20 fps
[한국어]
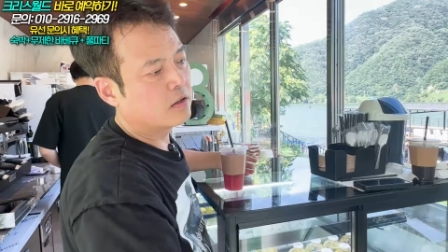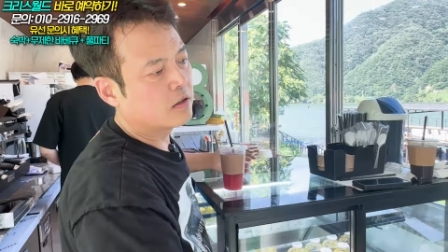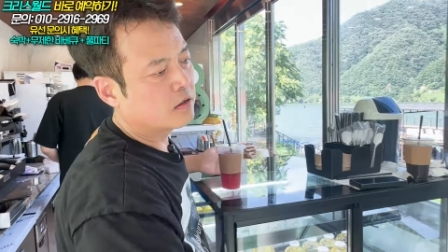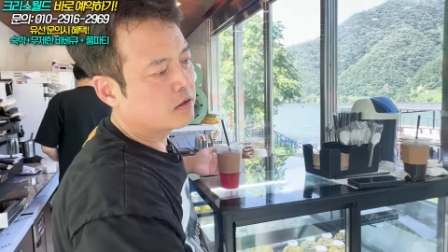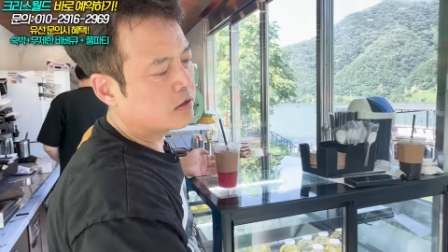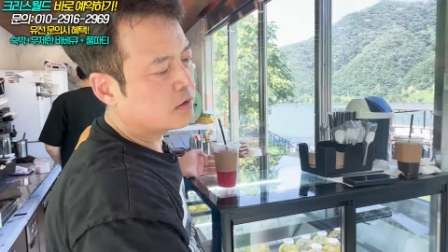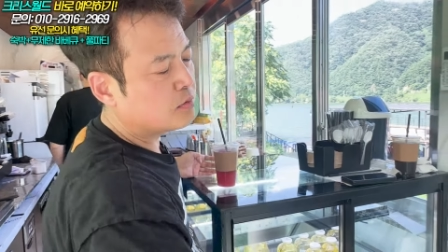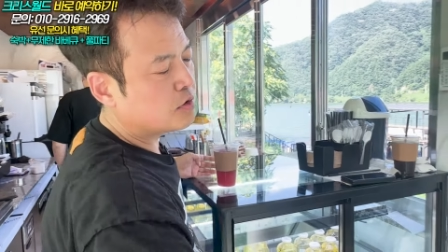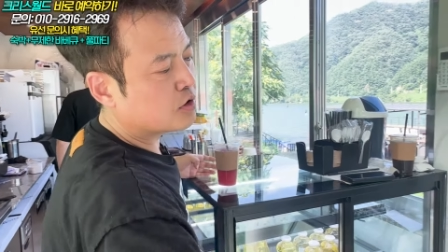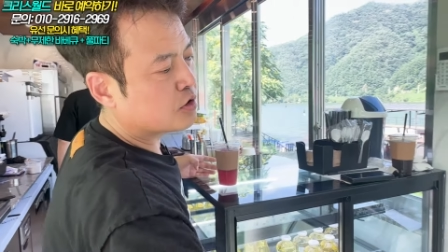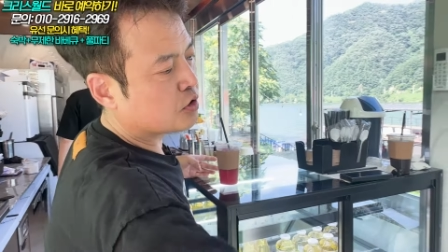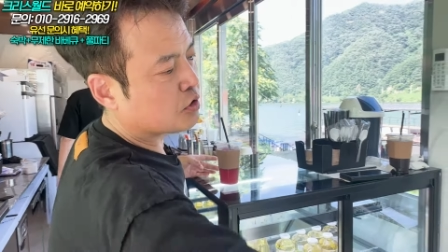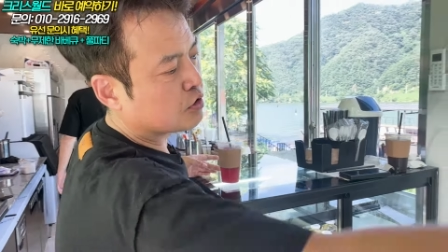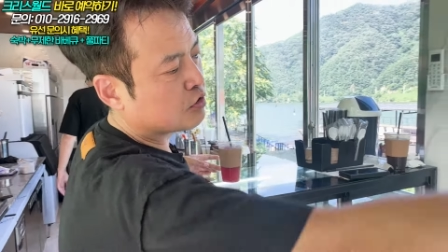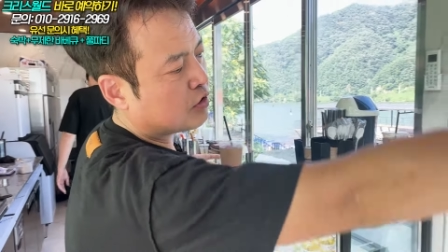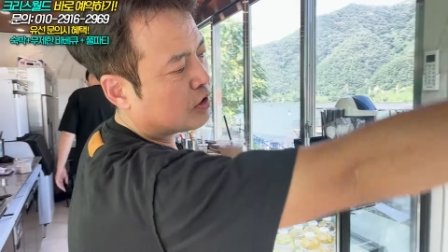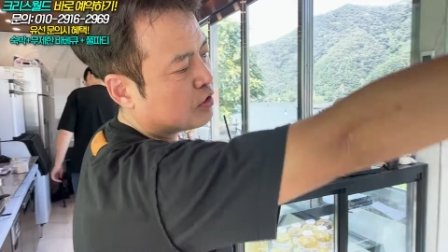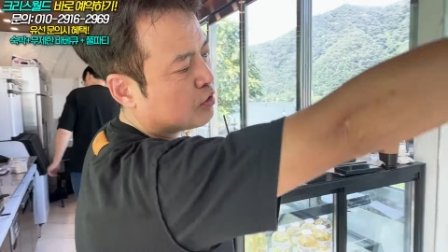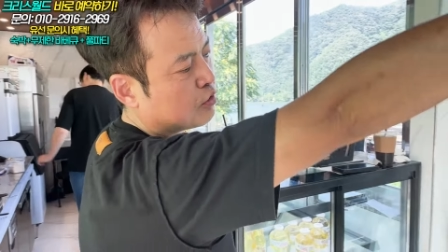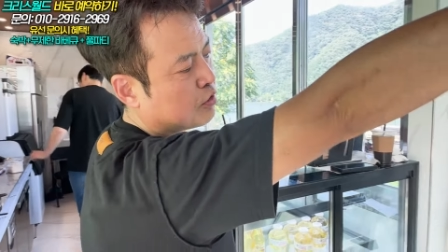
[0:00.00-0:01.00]
심지어
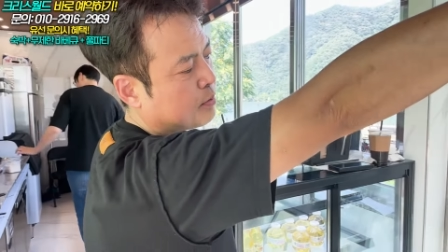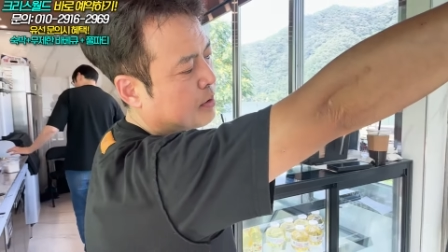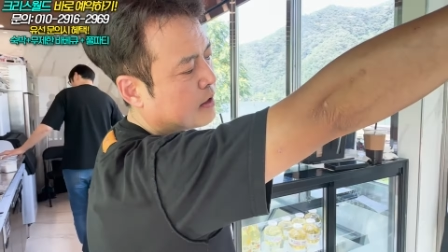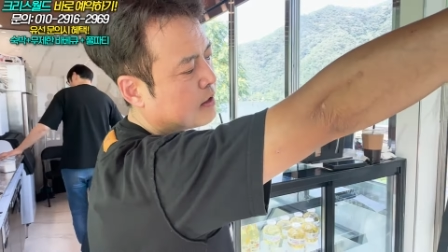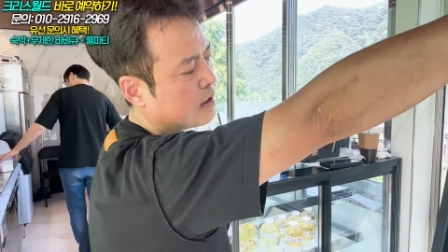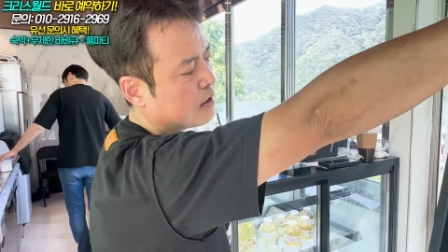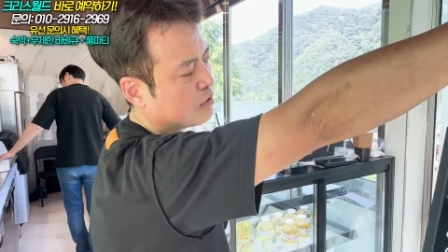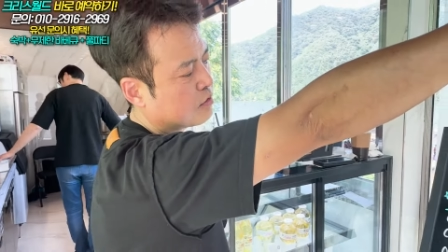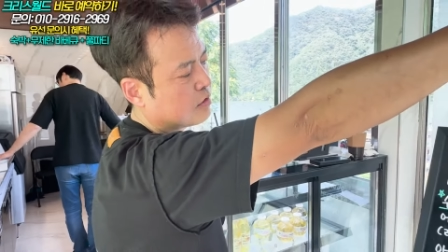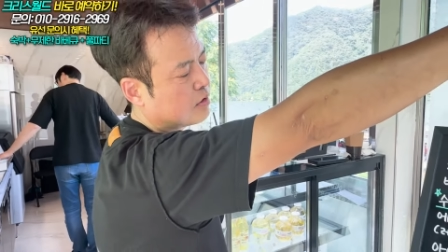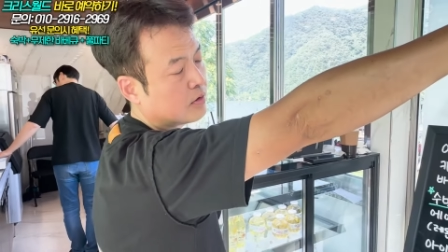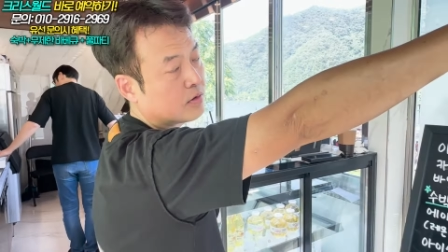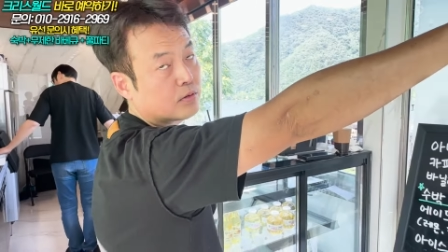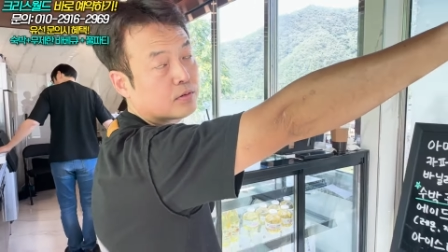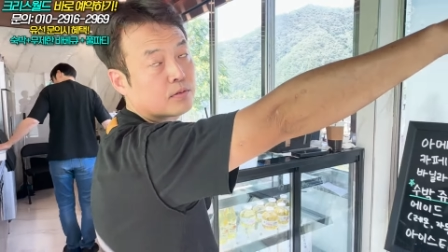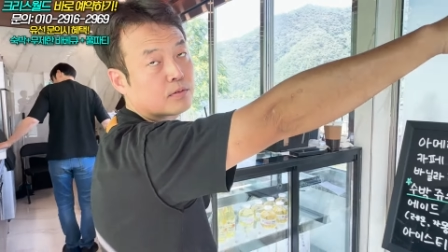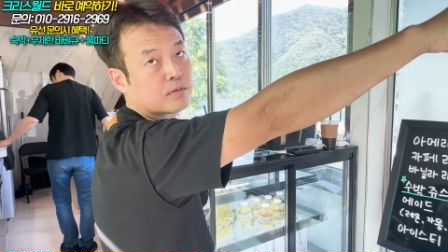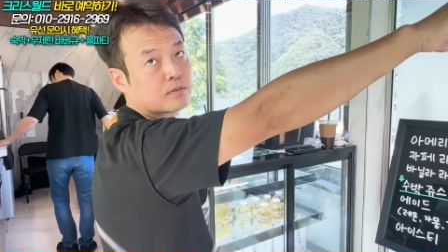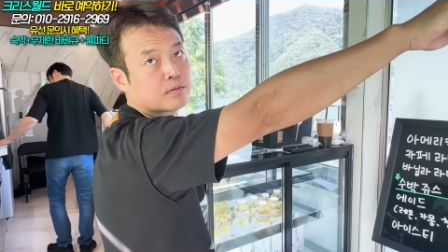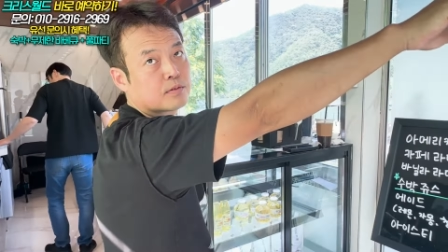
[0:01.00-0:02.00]
저기도 핫도그를
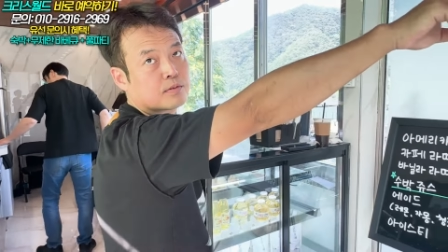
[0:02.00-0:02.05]
판다고요.